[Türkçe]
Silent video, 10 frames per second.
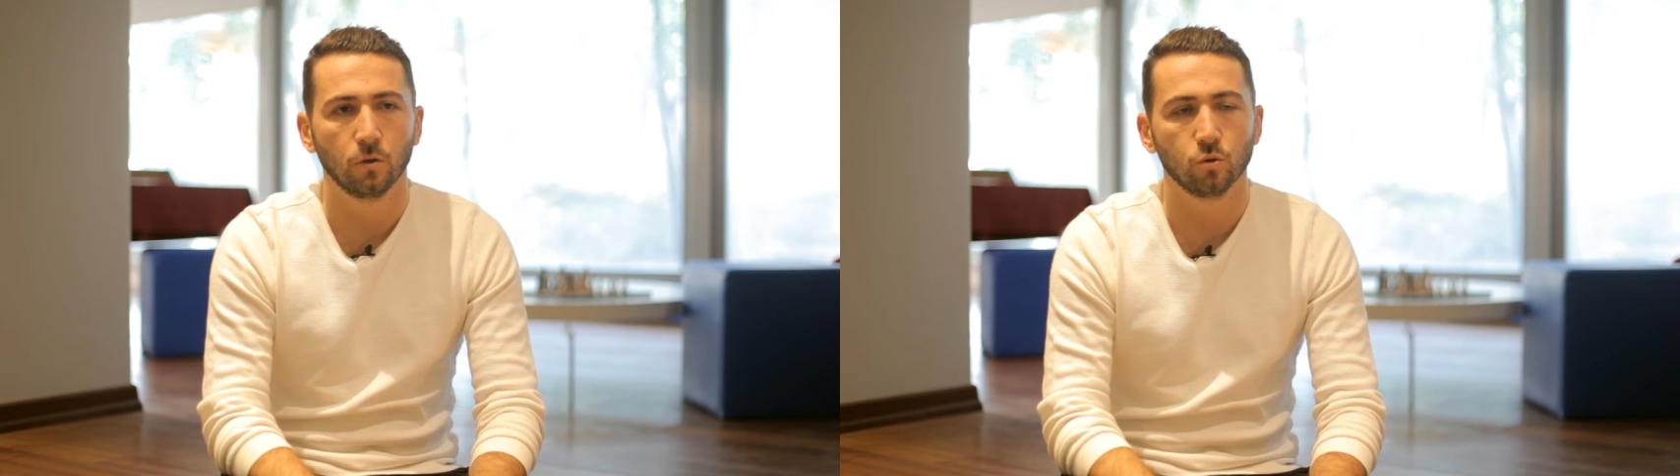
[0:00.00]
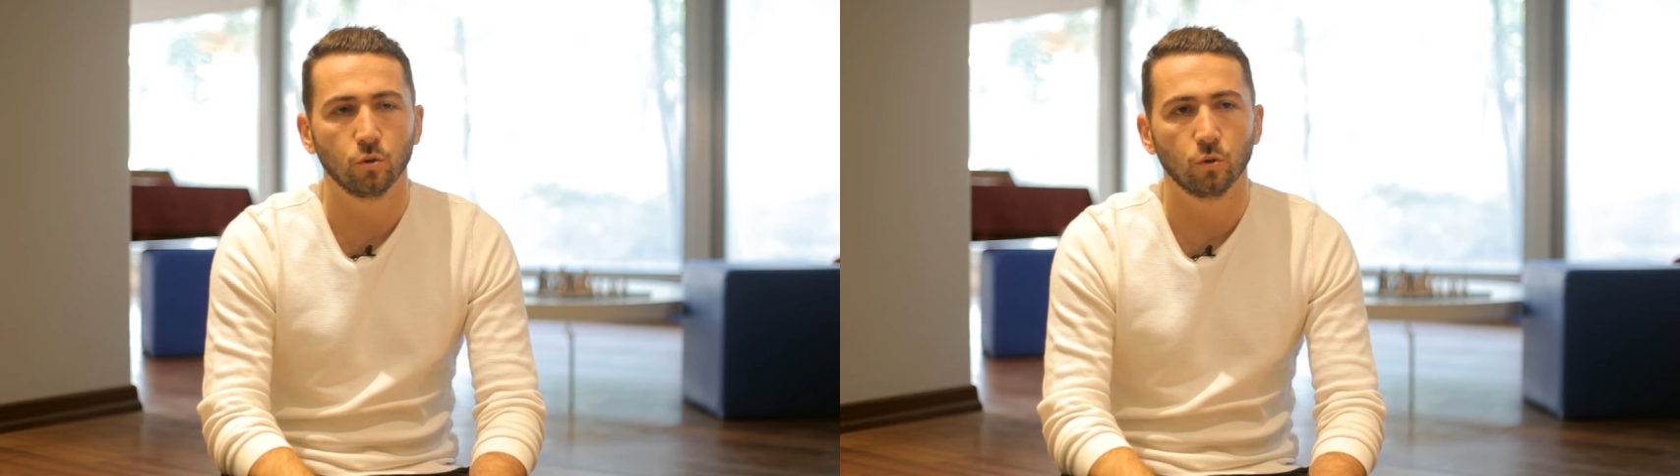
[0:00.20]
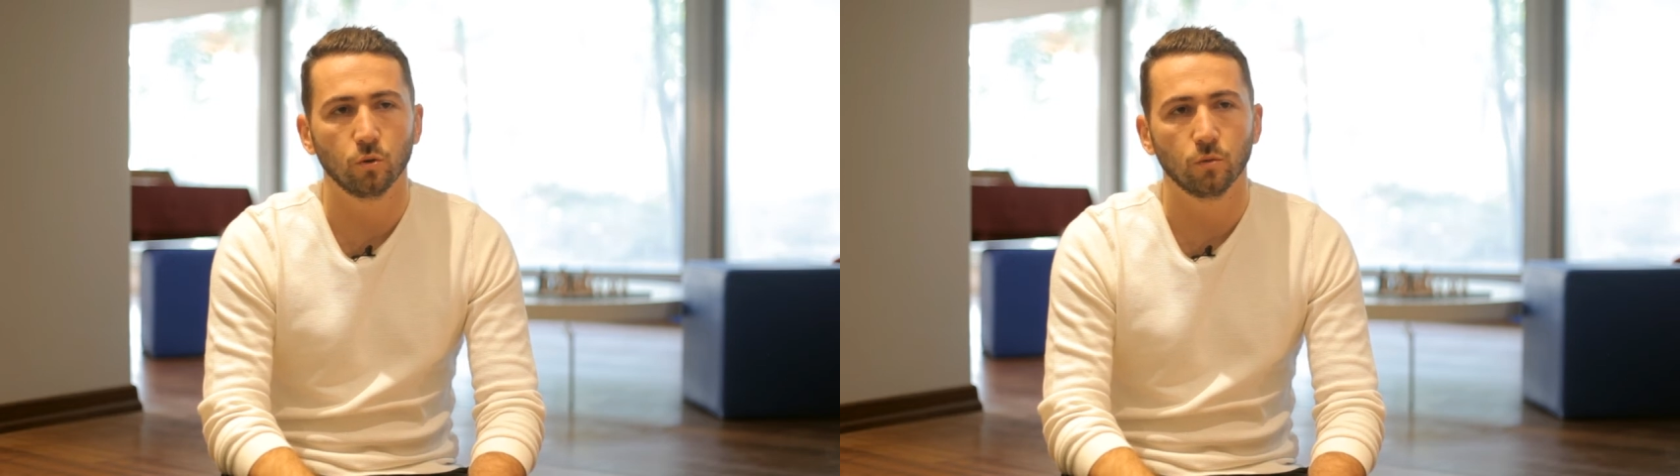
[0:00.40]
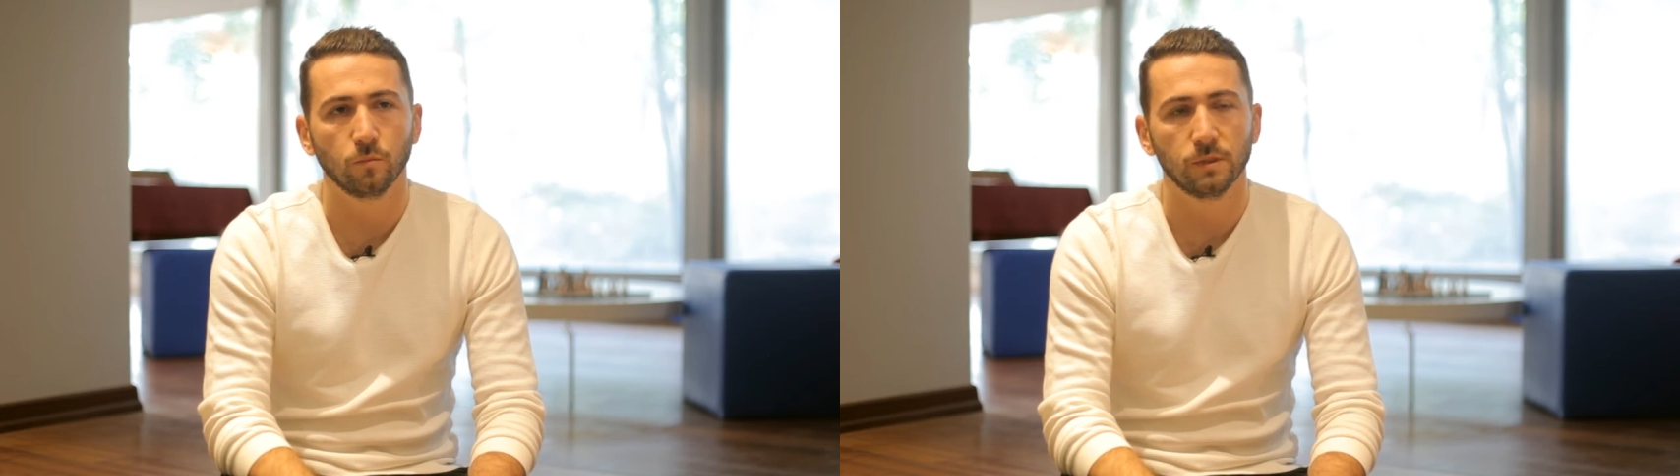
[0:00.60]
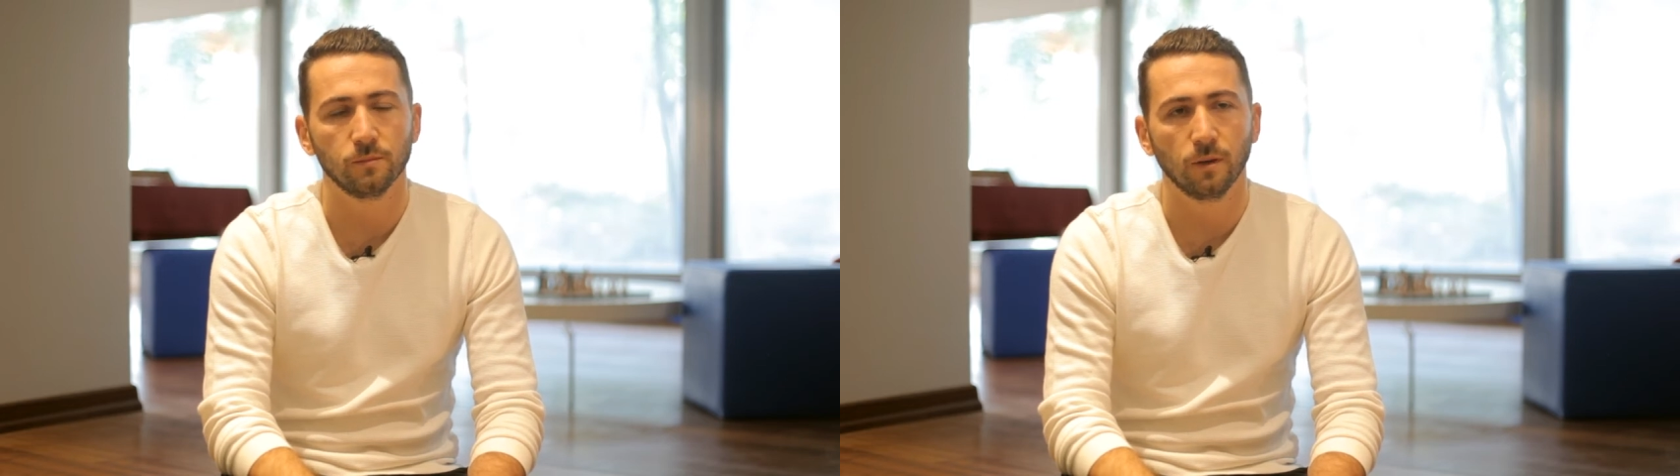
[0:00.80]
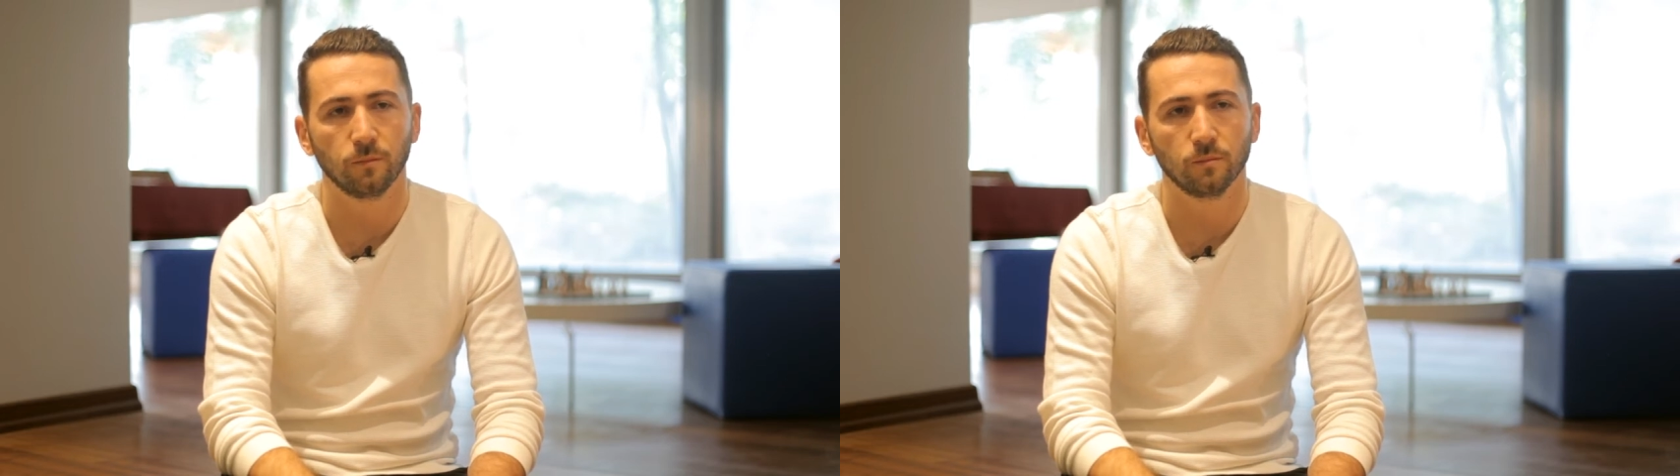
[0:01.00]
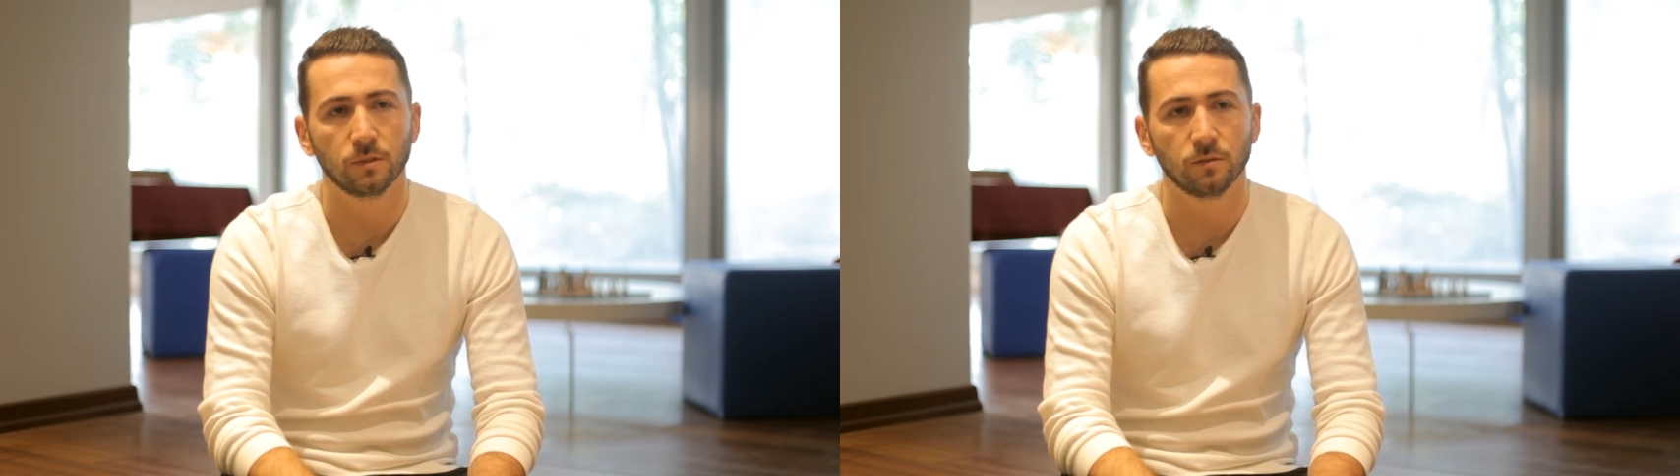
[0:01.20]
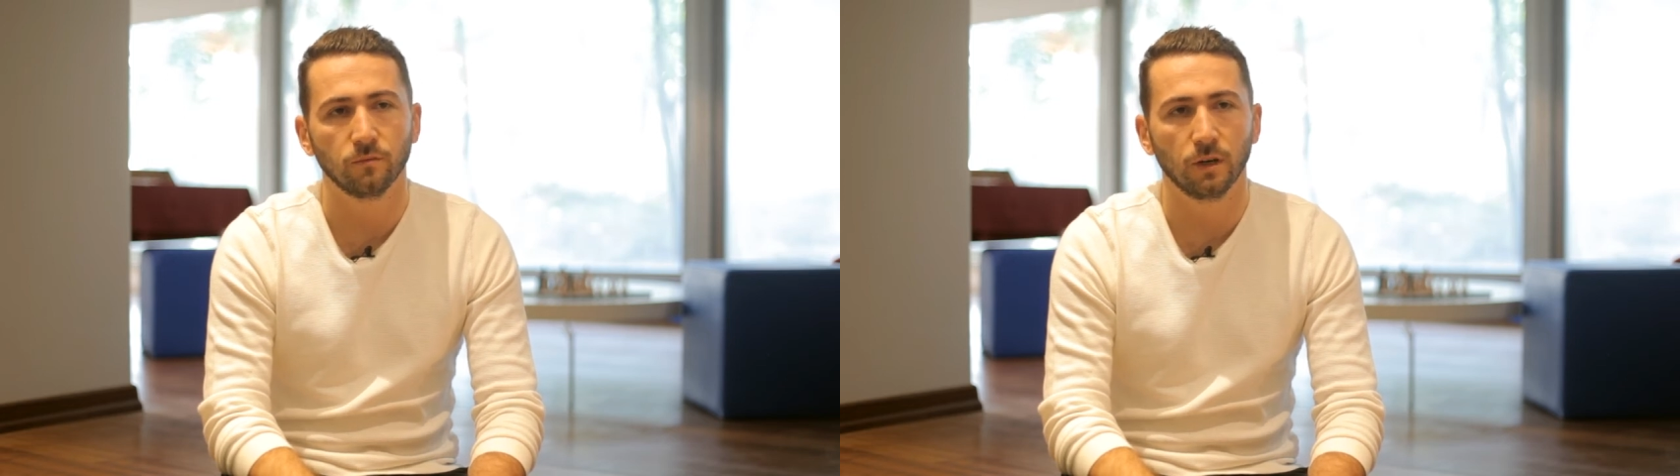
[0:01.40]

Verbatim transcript: Çünkü bizim yaptığımız işin